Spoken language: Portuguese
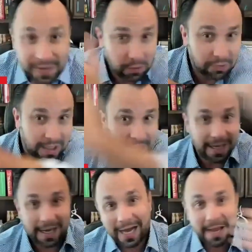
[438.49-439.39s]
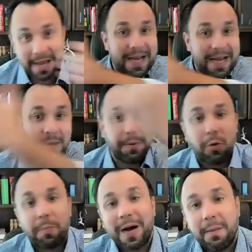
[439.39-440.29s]
Não tem a remessa
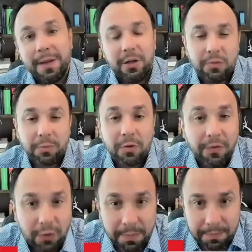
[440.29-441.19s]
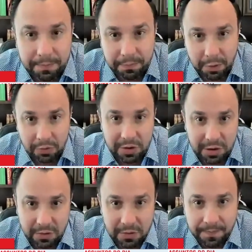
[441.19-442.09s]
pelo pagamento do que foi
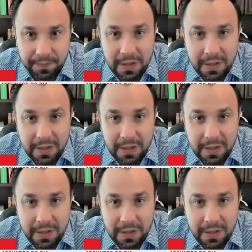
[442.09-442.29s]
produzido